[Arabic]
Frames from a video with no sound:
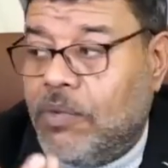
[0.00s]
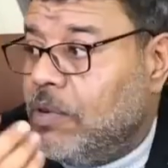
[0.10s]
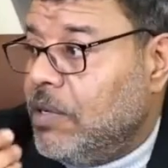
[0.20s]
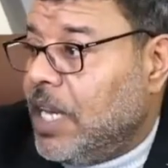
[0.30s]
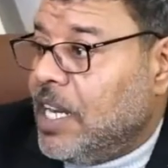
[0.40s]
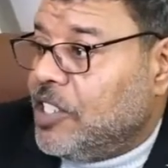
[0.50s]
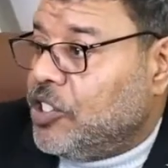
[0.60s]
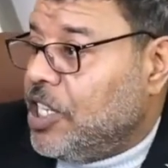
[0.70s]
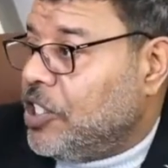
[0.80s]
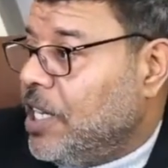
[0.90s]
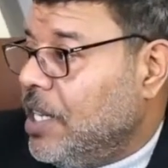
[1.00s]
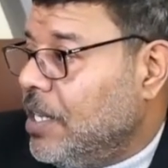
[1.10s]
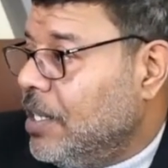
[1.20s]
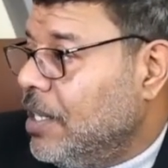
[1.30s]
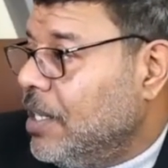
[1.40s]
مو على الشاشة أهي
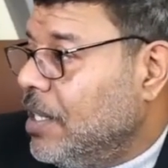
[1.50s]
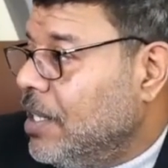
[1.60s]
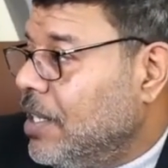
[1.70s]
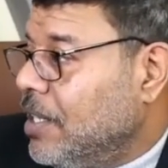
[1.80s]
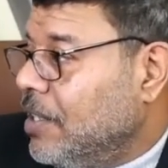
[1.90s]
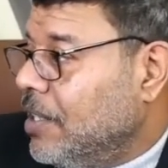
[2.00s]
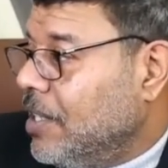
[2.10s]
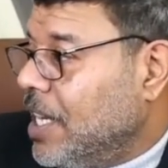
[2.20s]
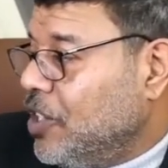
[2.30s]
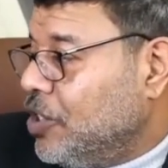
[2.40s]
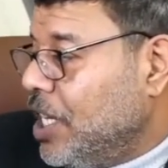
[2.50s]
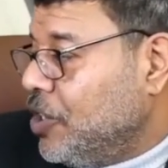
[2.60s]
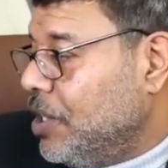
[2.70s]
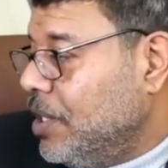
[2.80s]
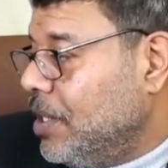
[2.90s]
على
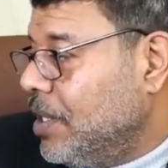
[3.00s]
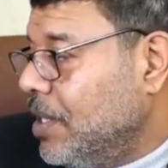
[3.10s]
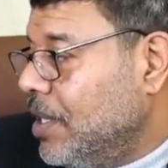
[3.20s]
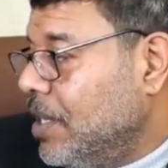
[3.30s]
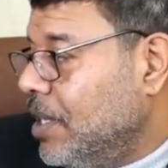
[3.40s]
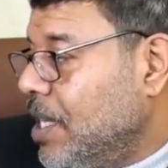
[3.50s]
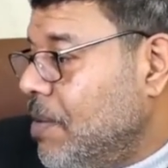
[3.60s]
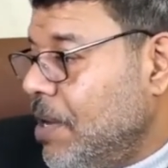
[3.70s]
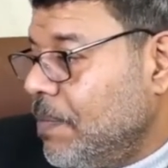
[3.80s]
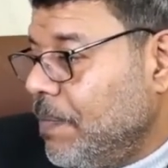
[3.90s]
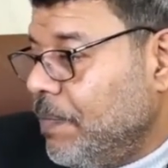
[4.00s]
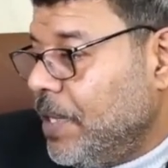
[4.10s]
الشاشة تمام